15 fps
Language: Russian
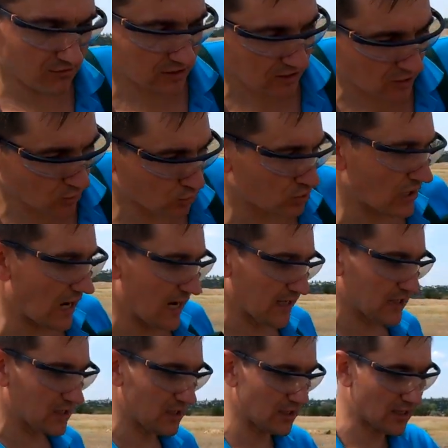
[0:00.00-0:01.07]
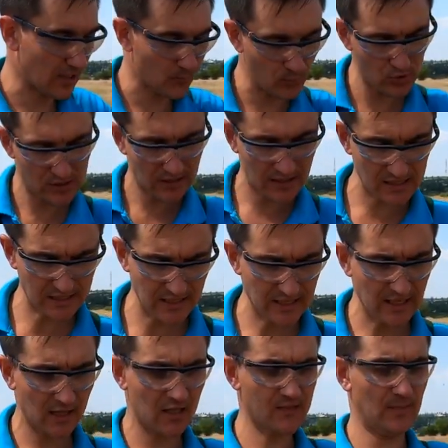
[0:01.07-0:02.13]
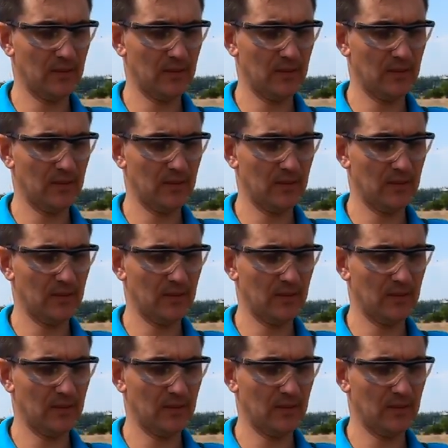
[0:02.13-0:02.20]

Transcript: воды ударит, и капуста разлетелась.